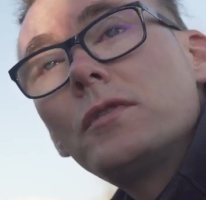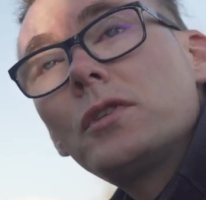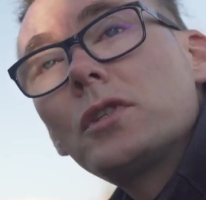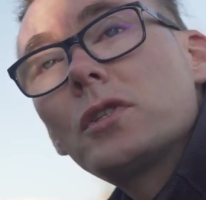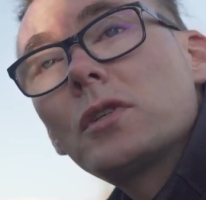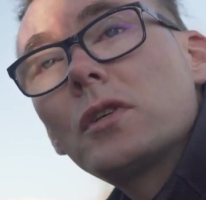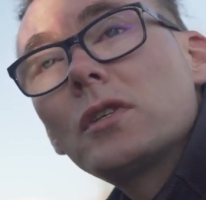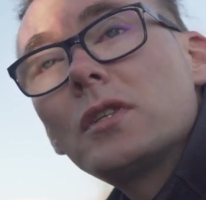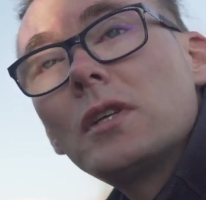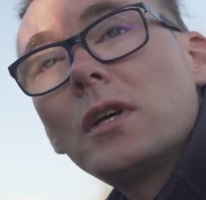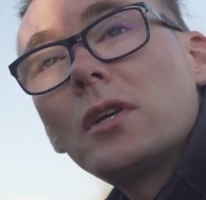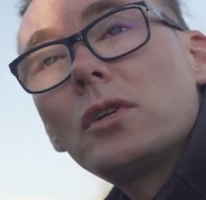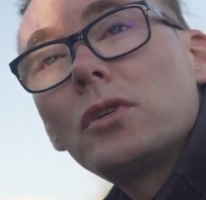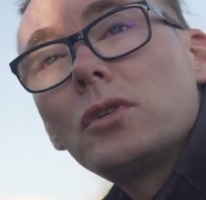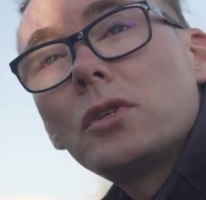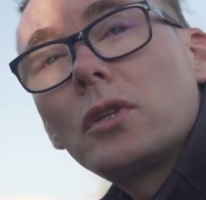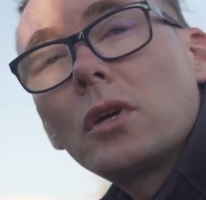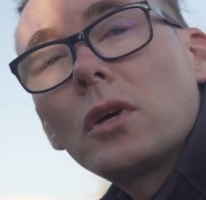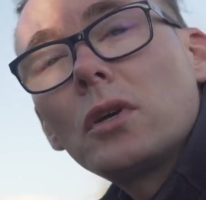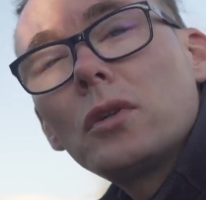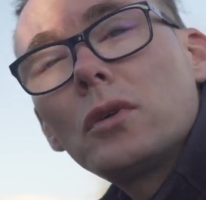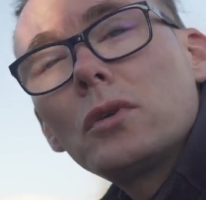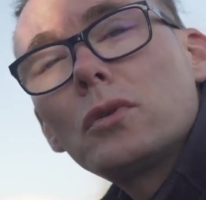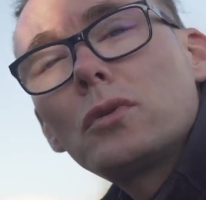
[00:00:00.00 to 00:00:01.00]
Wszystko zależy od
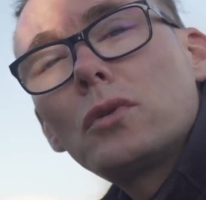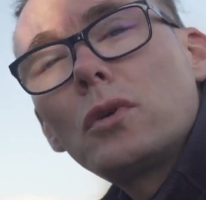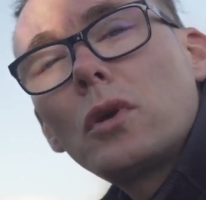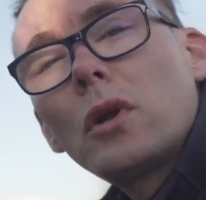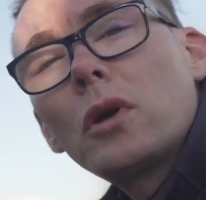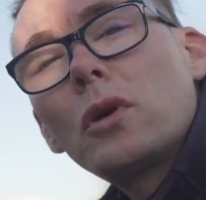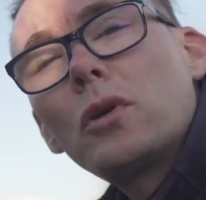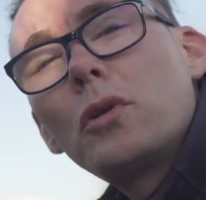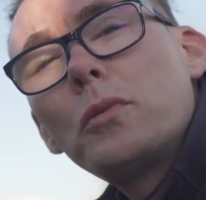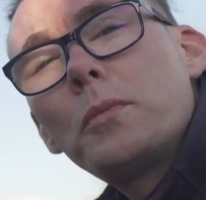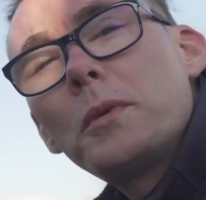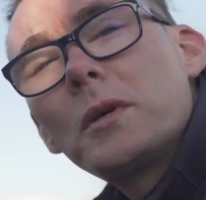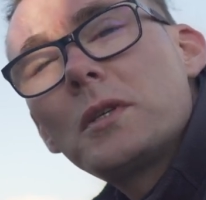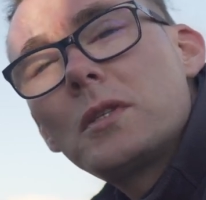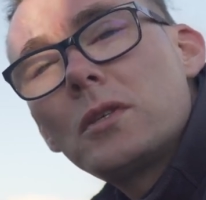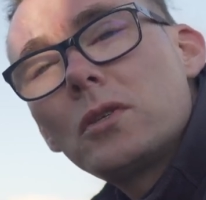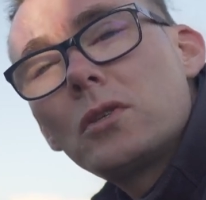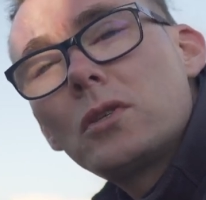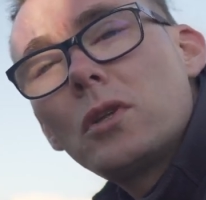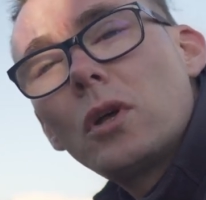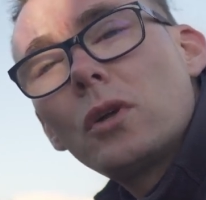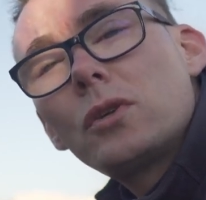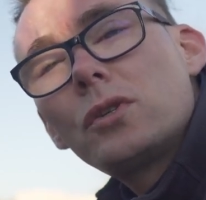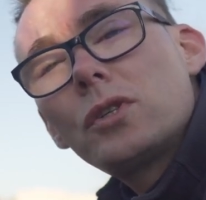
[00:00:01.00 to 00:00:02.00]
tego, do której grupy
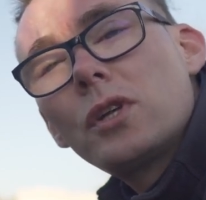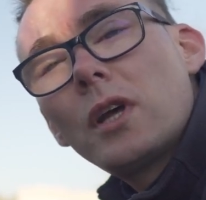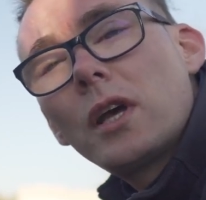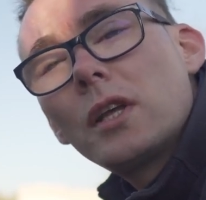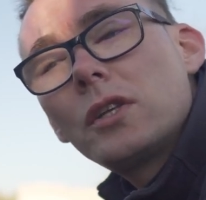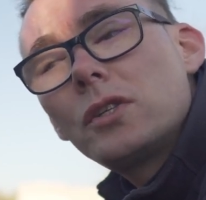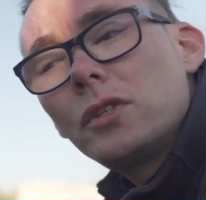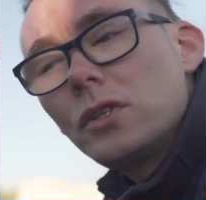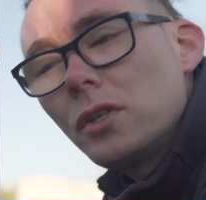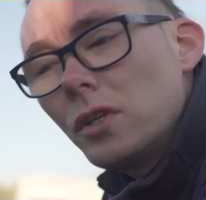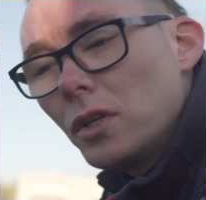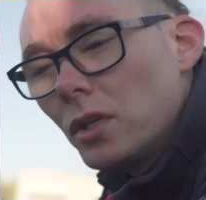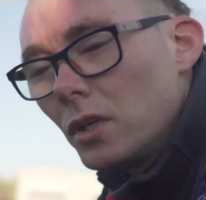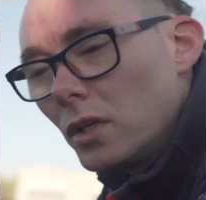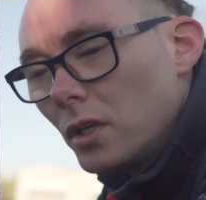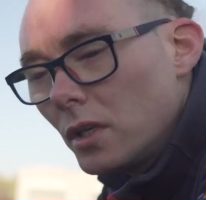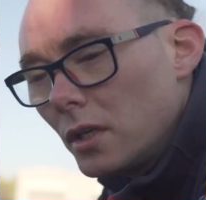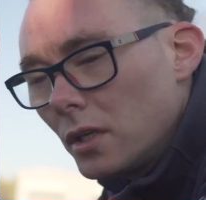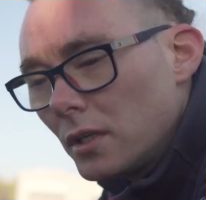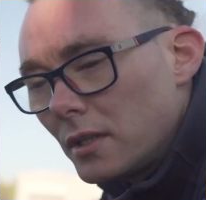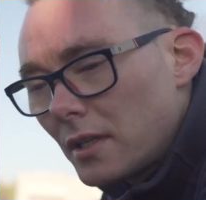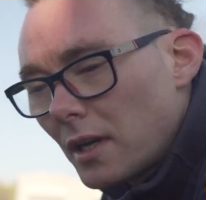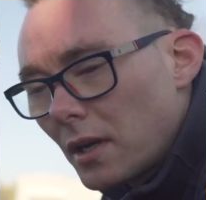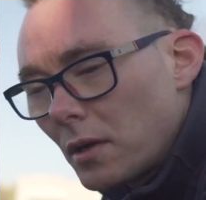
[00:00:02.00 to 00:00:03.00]
chcesz dotrzeć
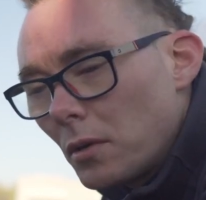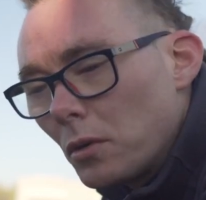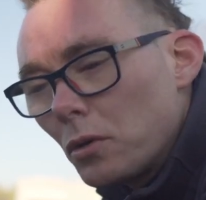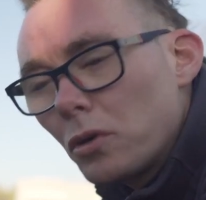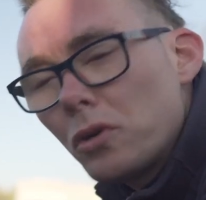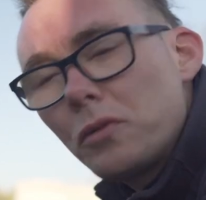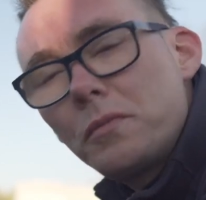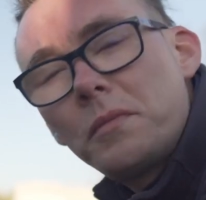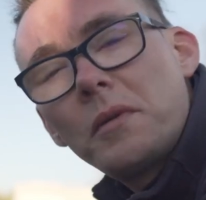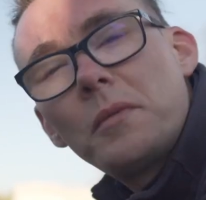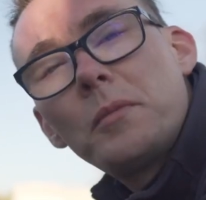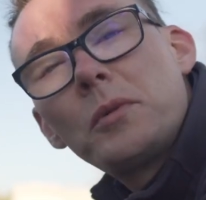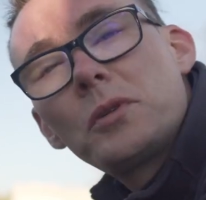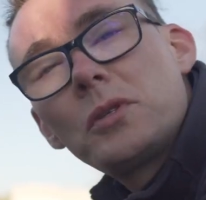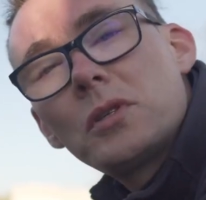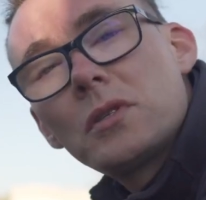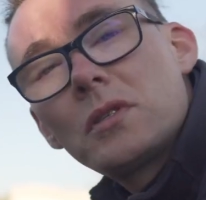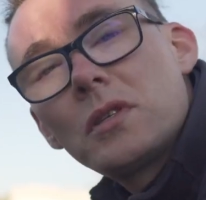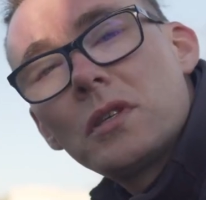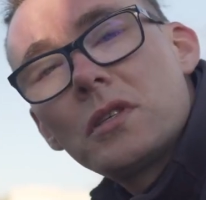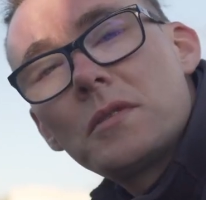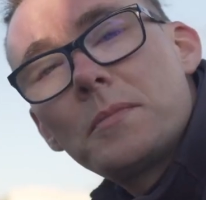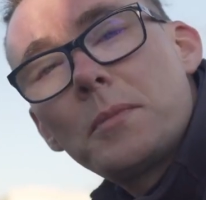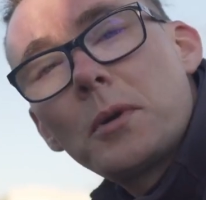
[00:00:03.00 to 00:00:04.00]
i taką grupę możesz
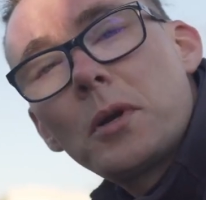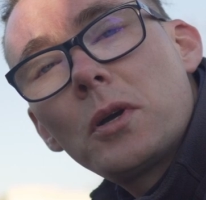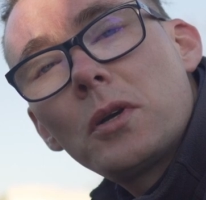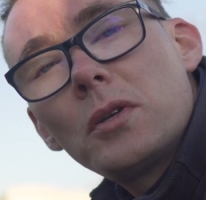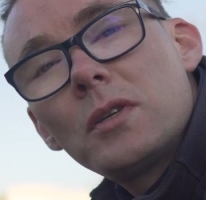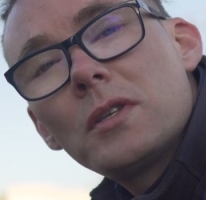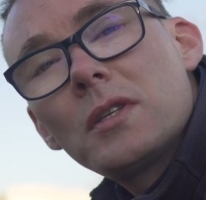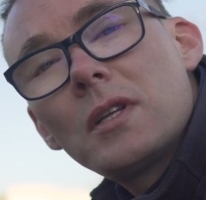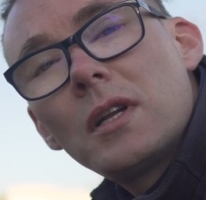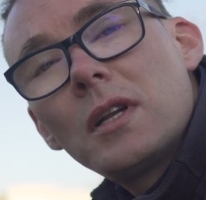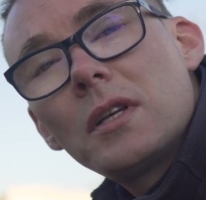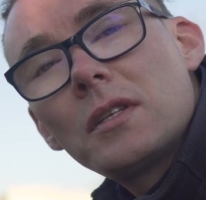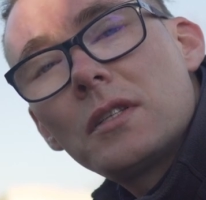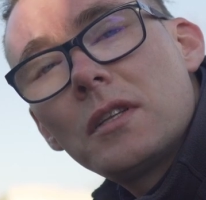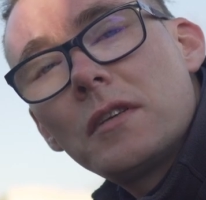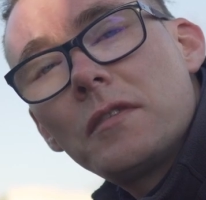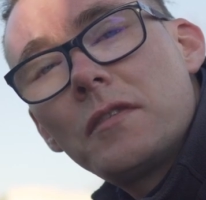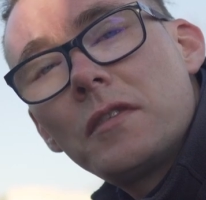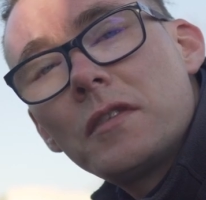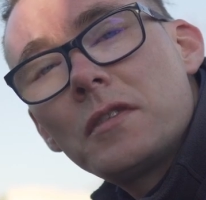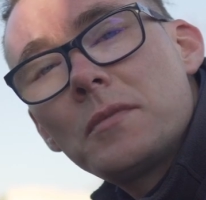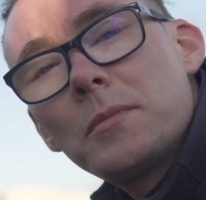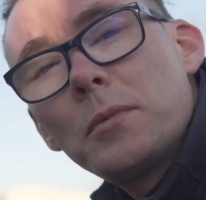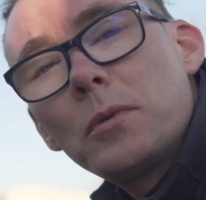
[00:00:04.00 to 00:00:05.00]
sobie spokojnie znaleźć na
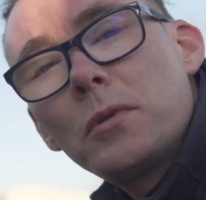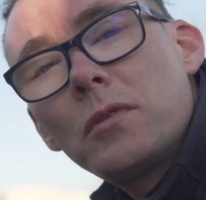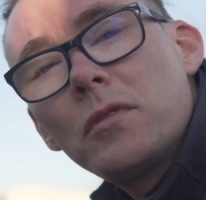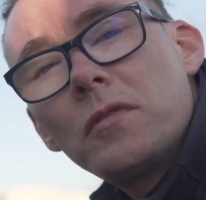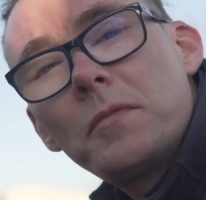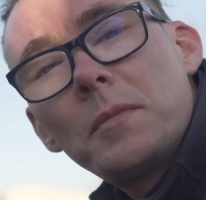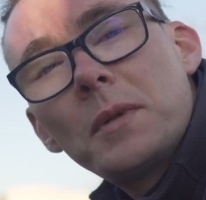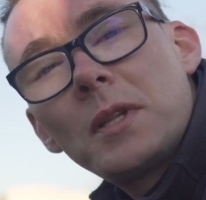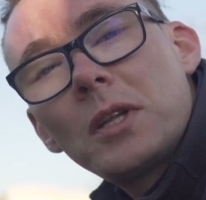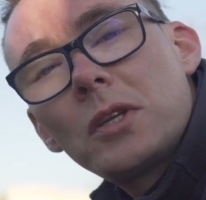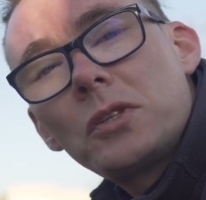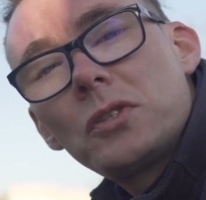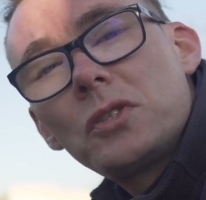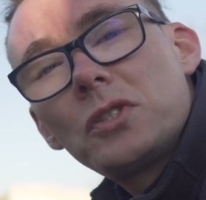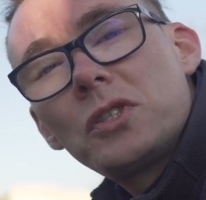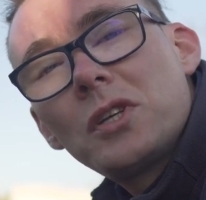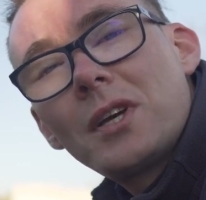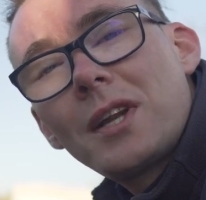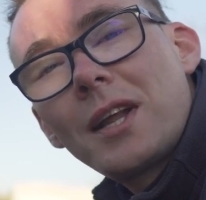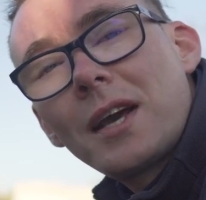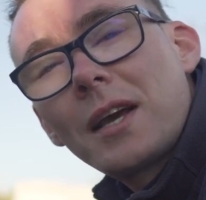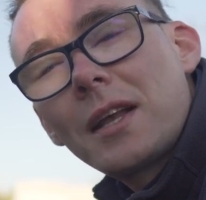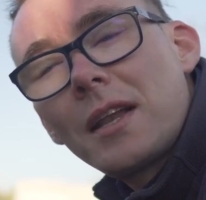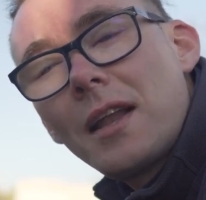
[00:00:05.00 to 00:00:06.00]
Facebooku w
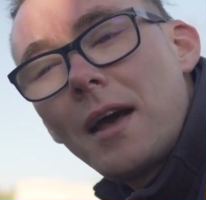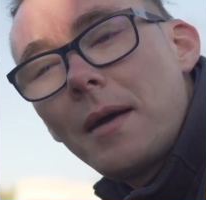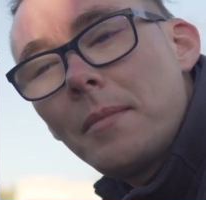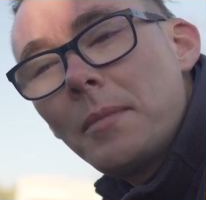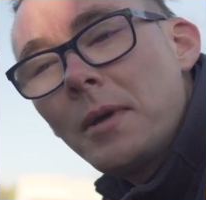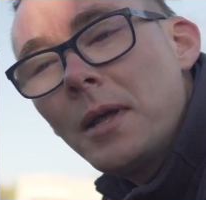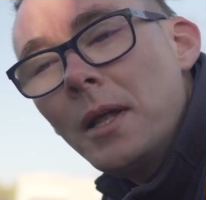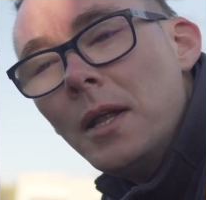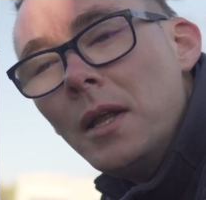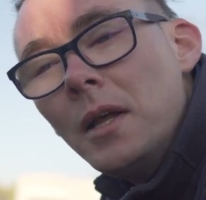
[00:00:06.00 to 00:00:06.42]
menedżerze reklam